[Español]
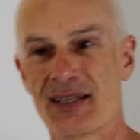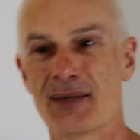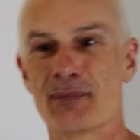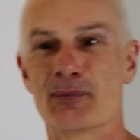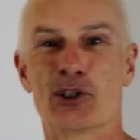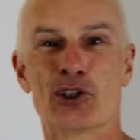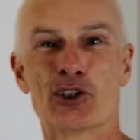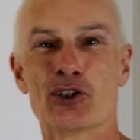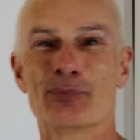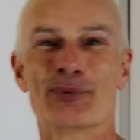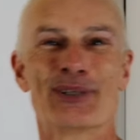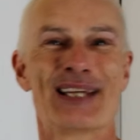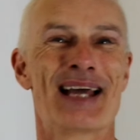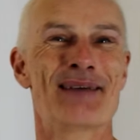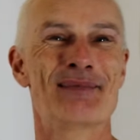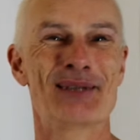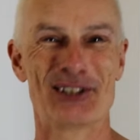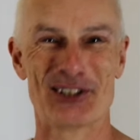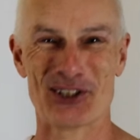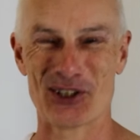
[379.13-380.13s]
Pero como ya he
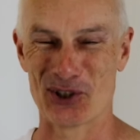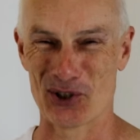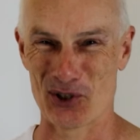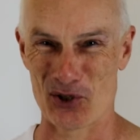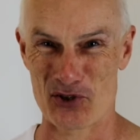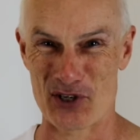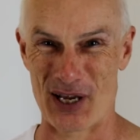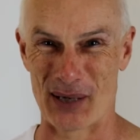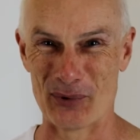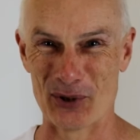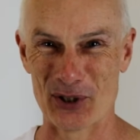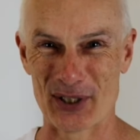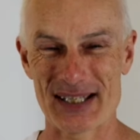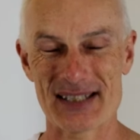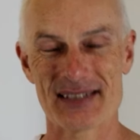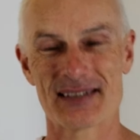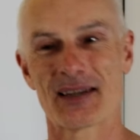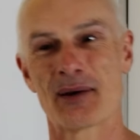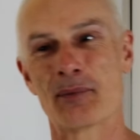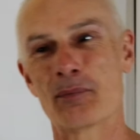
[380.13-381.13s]
metido los
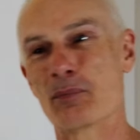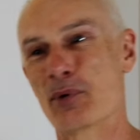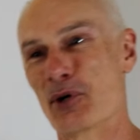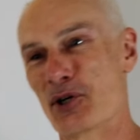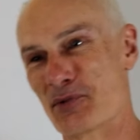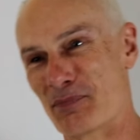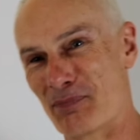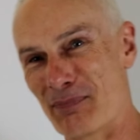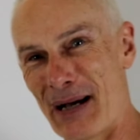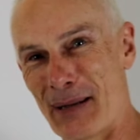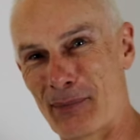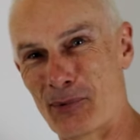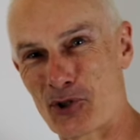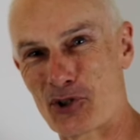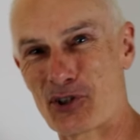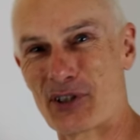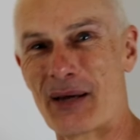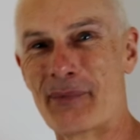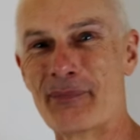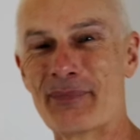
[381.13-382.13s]
sabores, pues
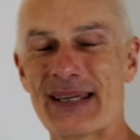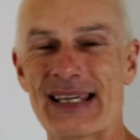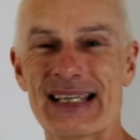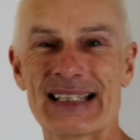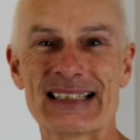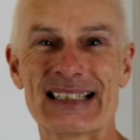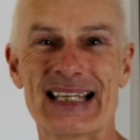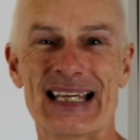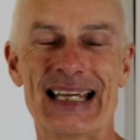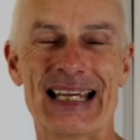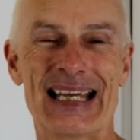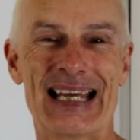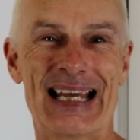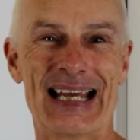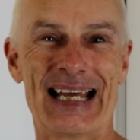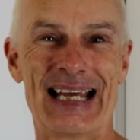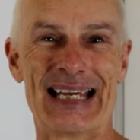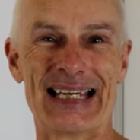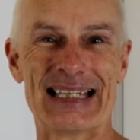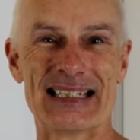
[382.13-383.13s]
vamos también,
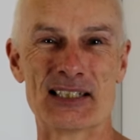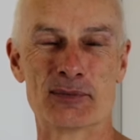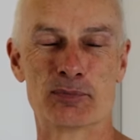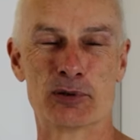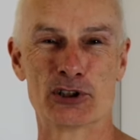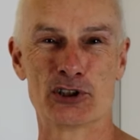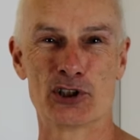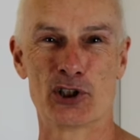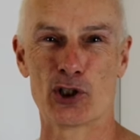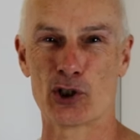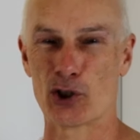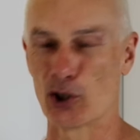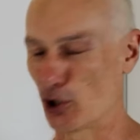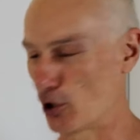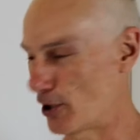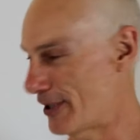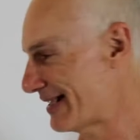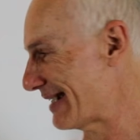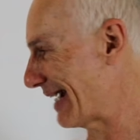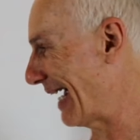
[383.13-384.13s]
eh, después de los
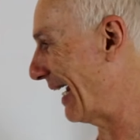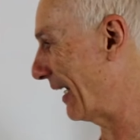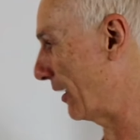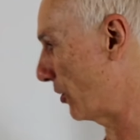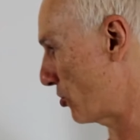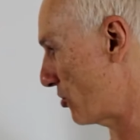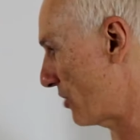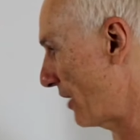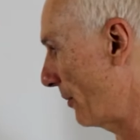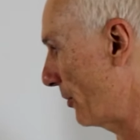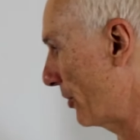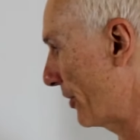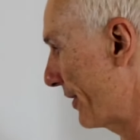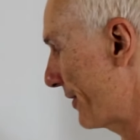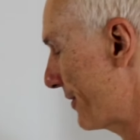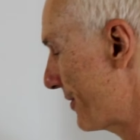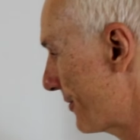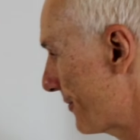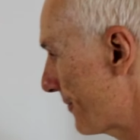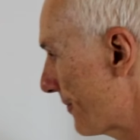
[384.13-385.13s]
colores, a los
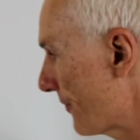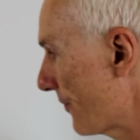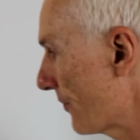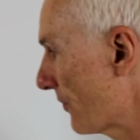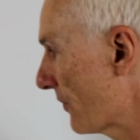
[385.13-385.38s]
sabores.